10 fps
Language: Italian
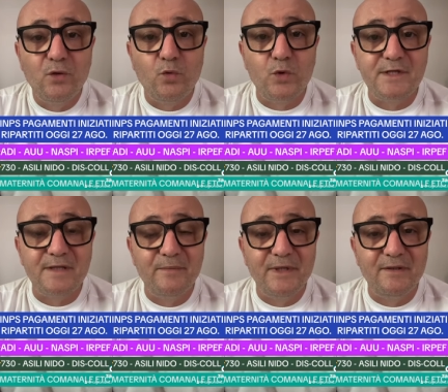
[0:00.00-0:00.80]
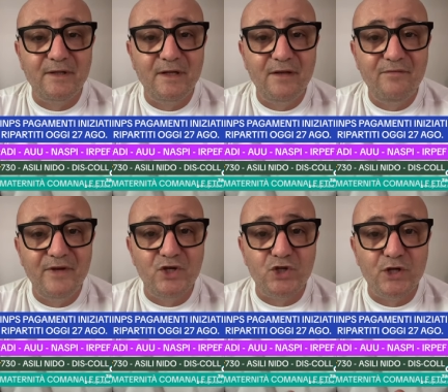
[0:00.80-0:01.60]
Questa mattina
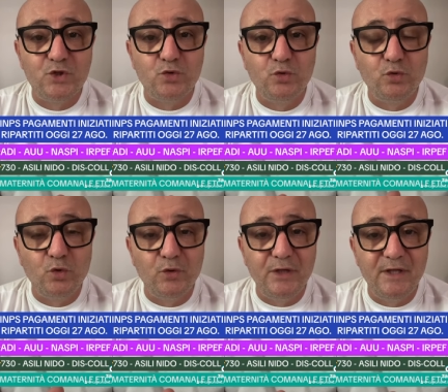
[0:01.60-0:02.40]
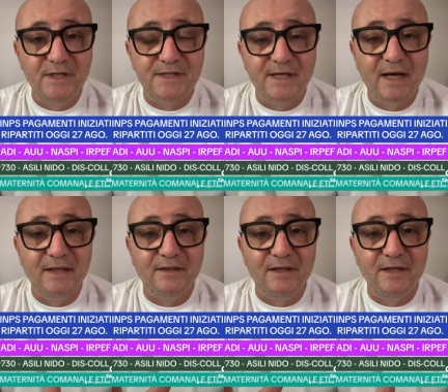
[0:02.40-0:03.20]
invece sono
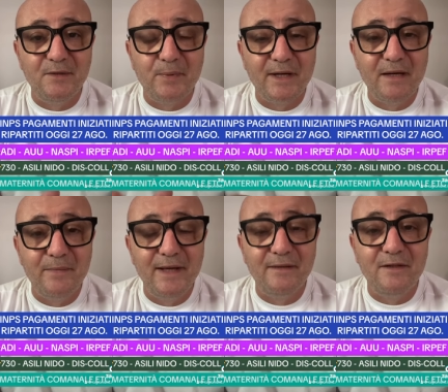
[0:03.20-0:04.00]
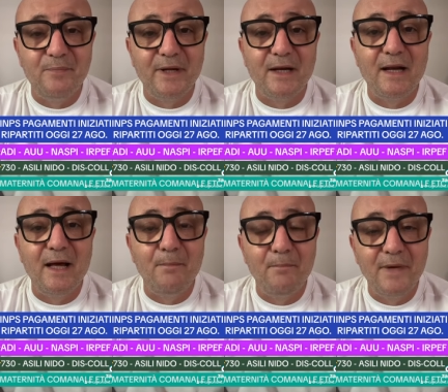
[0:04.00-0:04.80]
iniziati i pagamenti per la
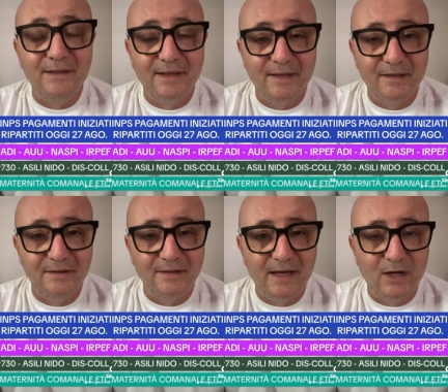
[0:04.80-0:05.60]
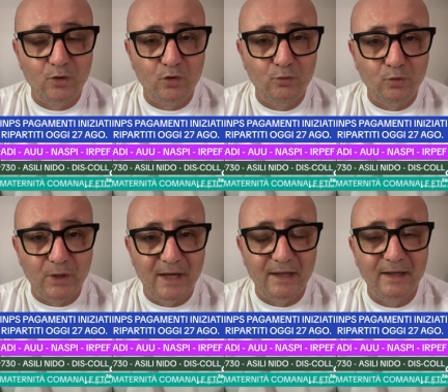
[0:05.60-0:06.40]
maternità
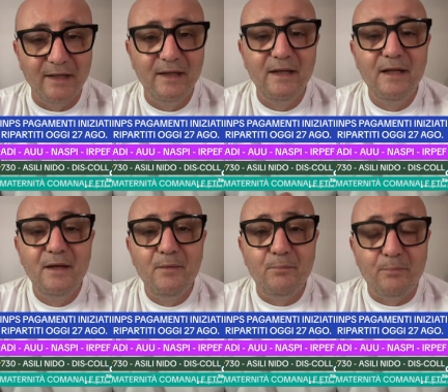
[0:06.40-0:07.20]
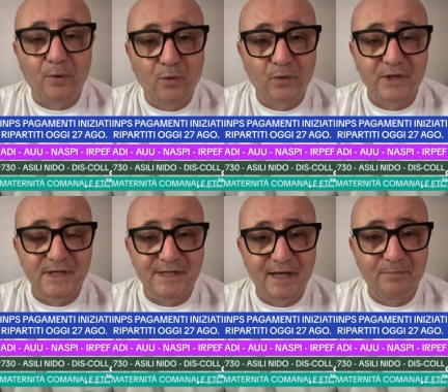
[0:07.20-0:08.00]
comunale, poi
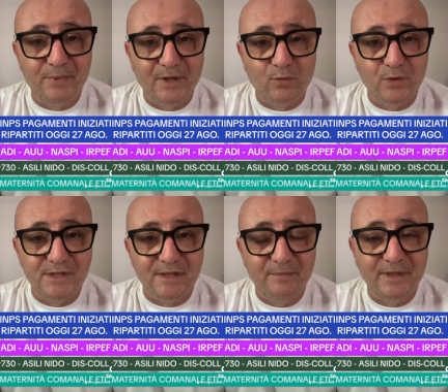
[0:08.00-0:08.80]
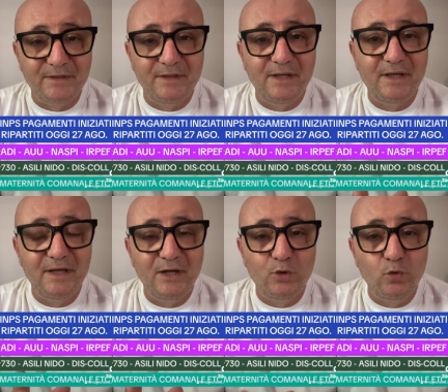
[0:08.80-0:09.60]
sempre questa
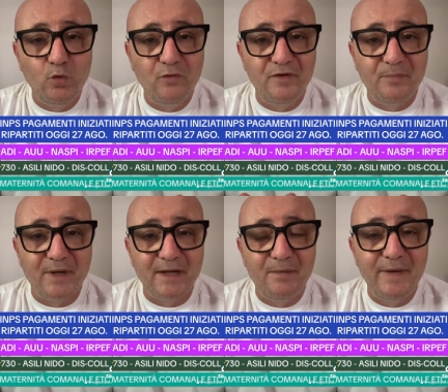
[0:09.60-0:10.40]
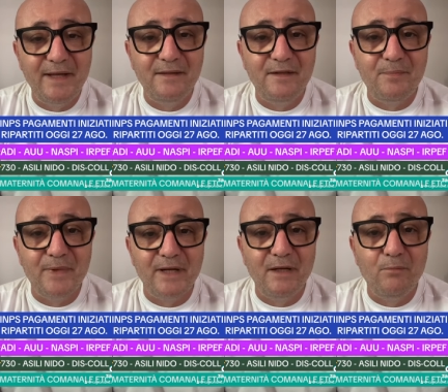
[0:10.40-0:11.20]
mattina nuovi pagamenti
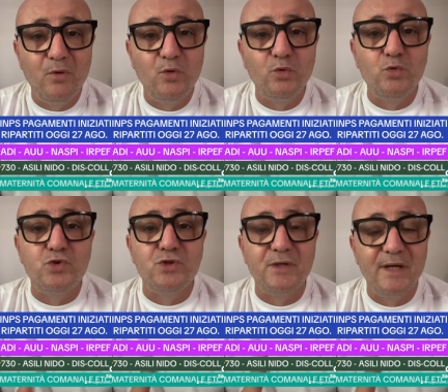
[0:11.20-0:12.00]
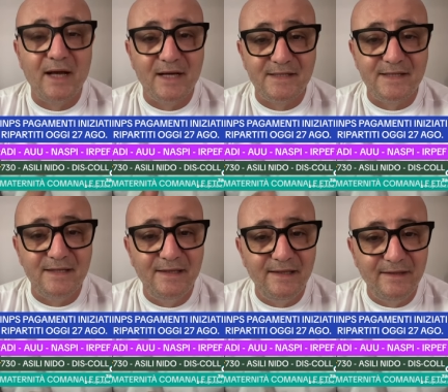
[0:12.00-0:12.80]
per il bonus
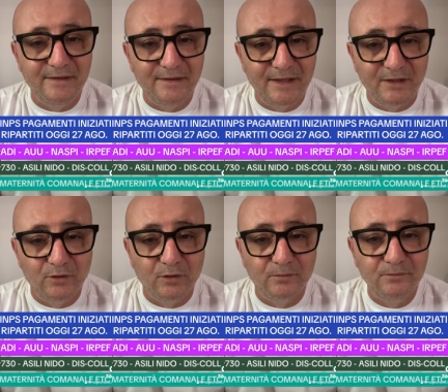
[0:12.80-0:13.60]
asili nido.